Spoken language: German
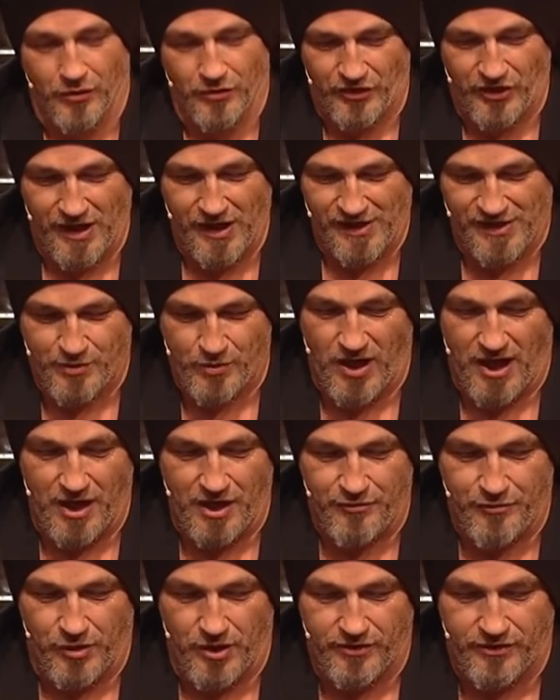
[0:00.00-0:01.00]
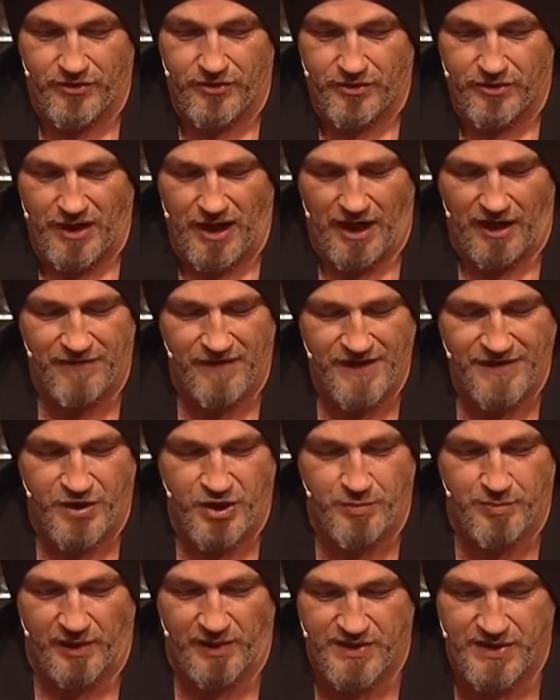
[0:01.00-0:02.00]
und erhält zur Antwort, ach,
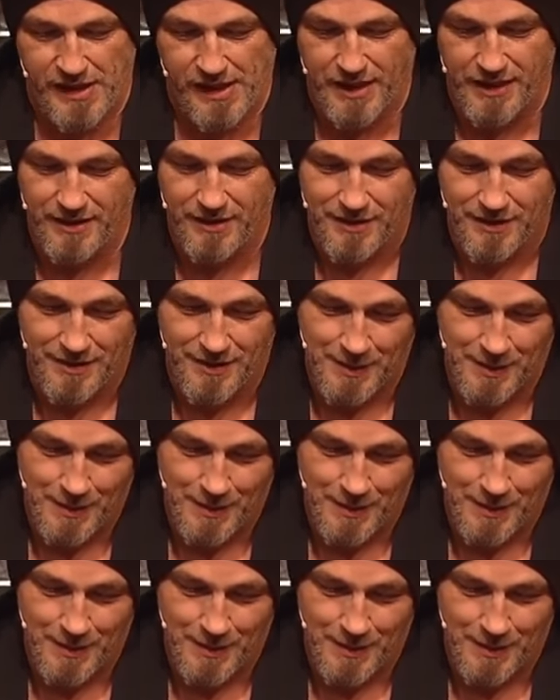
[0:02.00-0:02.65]
warst du spazieren?